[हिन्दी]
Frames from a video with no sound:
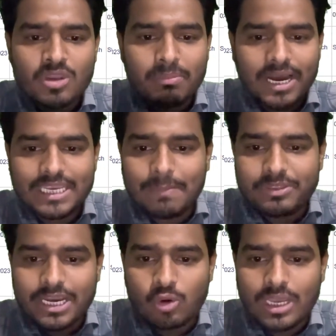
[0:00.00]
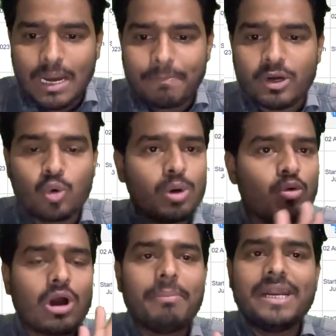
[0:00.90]
बाकी आप देख लो यहाँ पे रूल
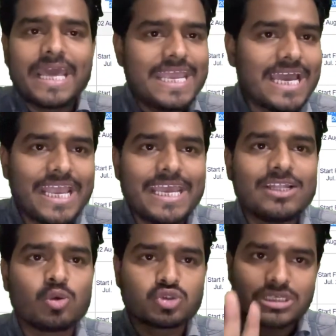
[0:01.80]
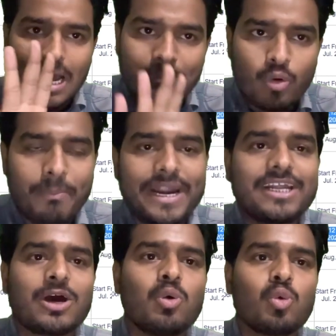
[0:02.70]
बुक अभी नहीं आई है तो उसका आपको
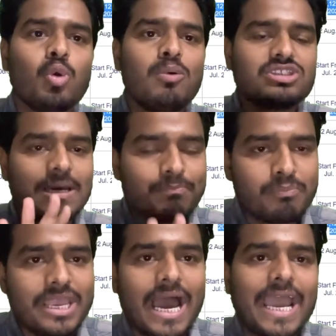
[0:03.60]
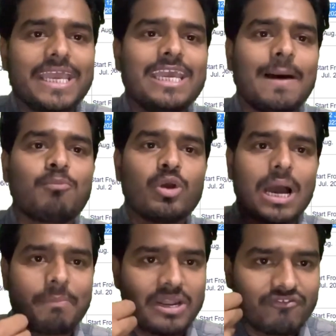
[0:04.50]
वेट करो रूल बुक जब भी आएगी आपको
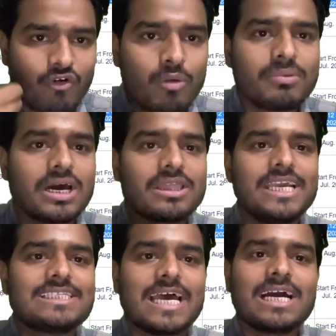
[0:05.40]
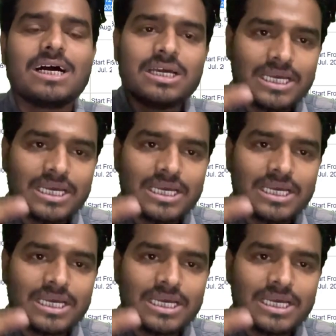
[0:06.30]
यहाँ पे इन्फॉर्म कर दिया जाएगा